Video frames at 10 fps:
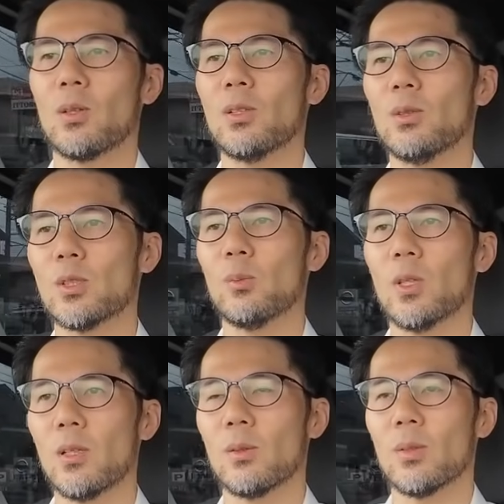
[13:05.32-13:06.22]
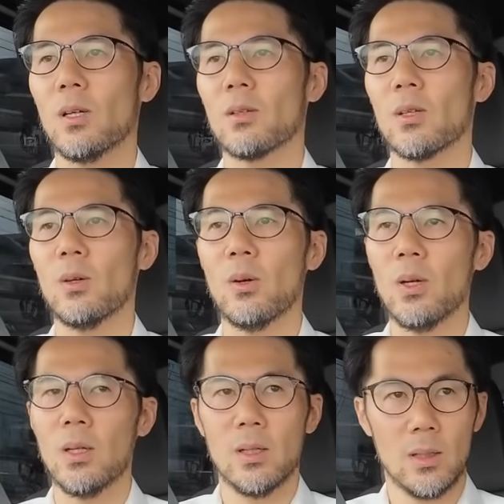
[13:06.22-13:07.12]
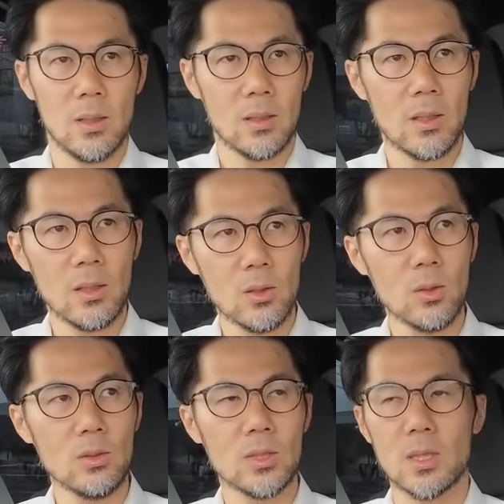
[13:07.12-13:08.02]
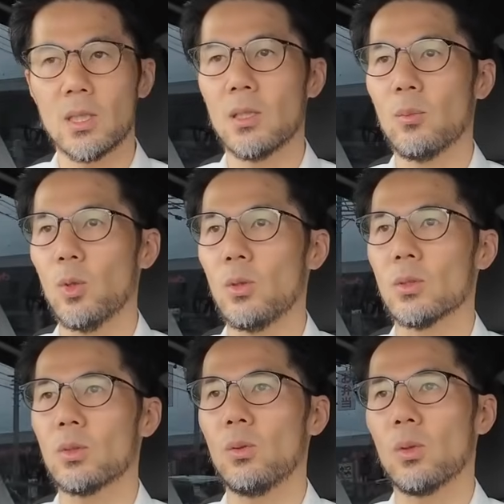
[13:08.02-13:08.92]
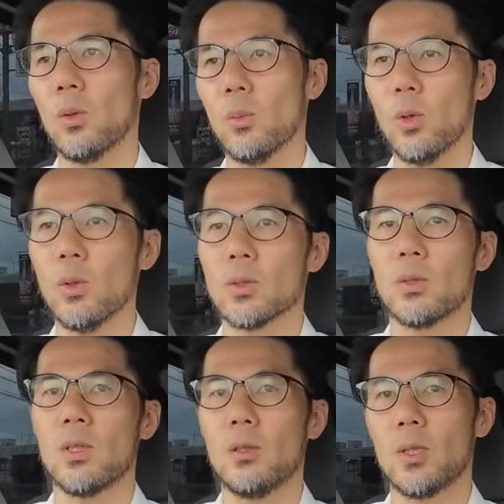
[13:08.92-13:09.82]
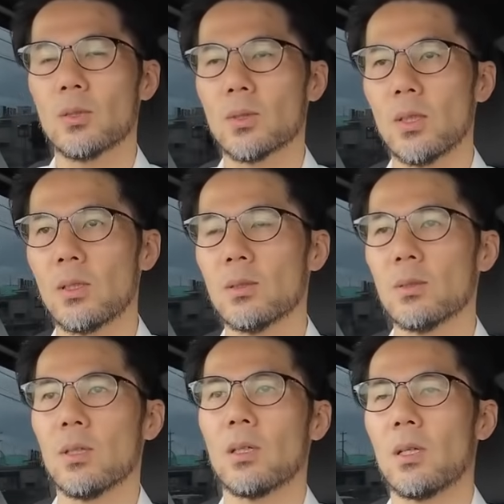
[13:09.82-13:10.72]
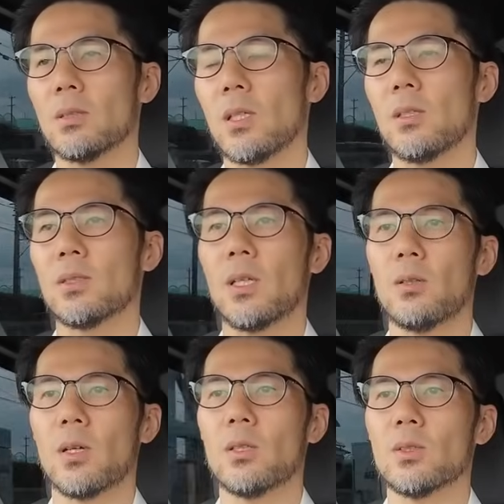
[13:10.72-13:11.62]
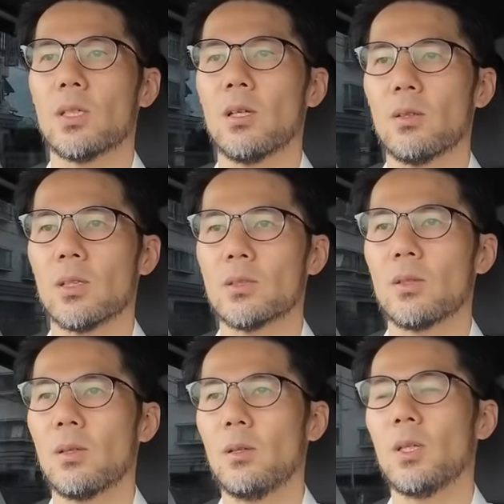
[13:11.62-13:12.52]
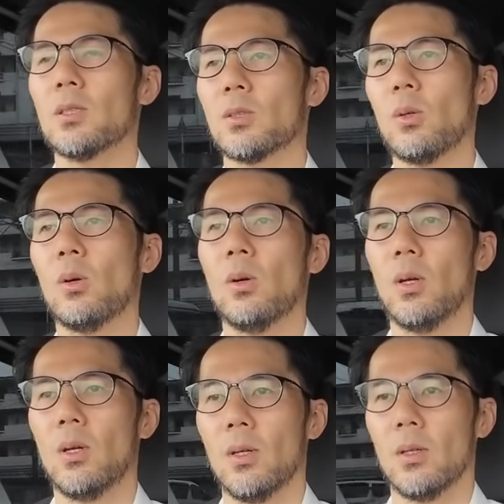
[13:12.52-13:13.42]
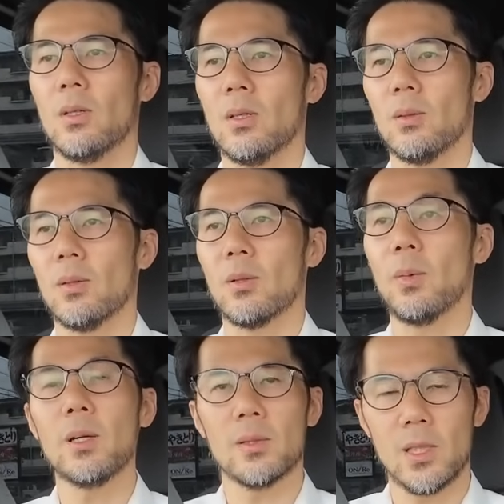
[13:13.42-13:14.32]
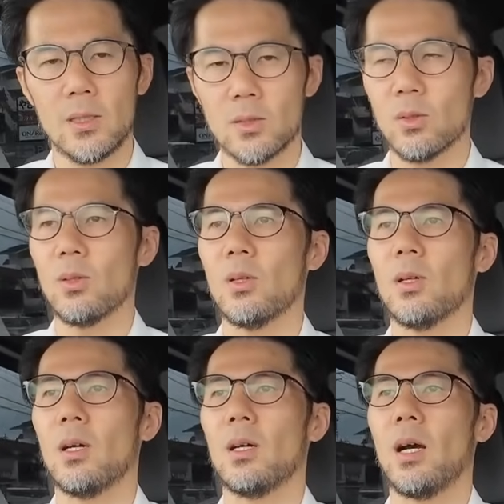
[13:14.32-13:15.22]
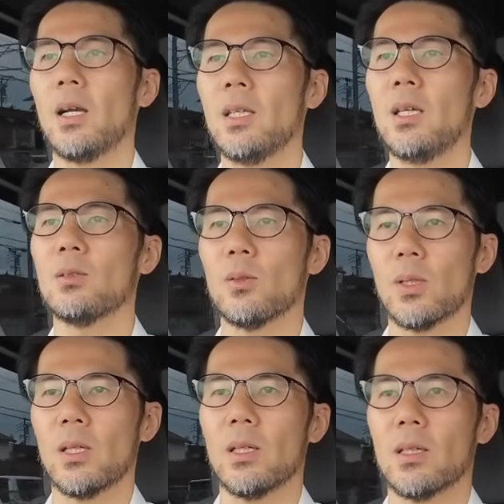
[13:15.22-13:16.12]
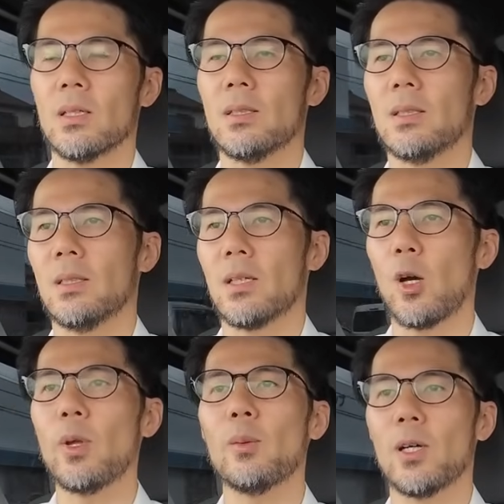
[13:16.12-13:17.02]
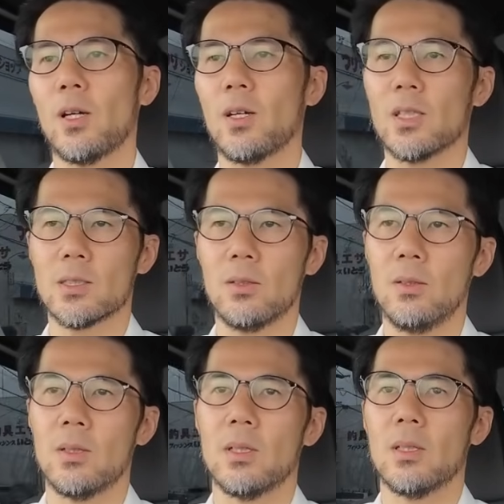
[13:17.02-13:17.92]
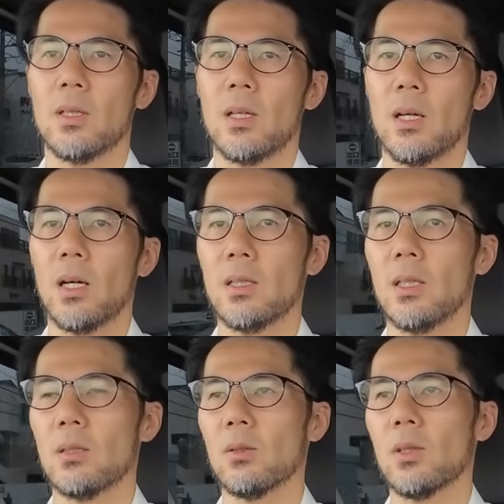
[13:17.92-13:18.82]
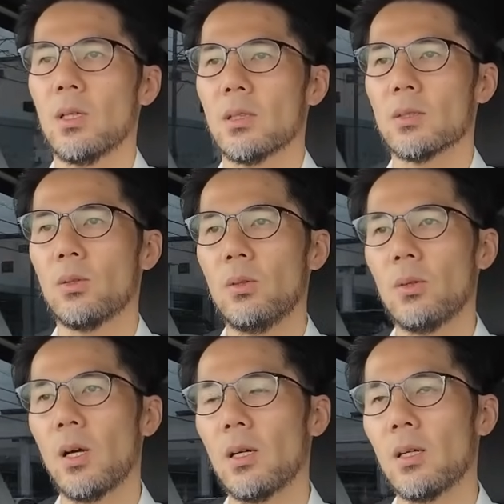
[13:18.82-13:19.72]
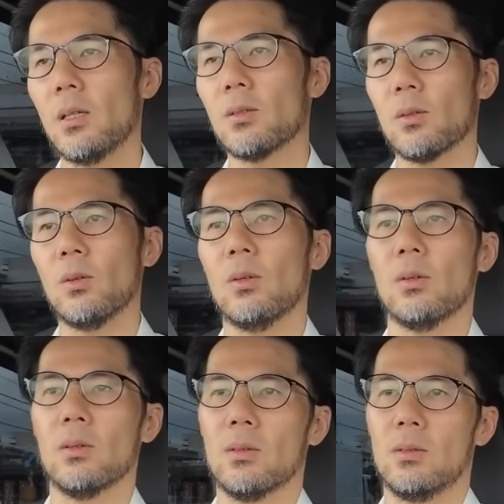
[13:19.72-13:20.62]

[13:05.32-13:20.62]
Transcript: んとか許してもらえることあるけど結婚式も商業も損害賠償請求する請求される可能性があるとか損害賠償まあねそのありえるのでカメラマン側がですよありえるのでそれを考えると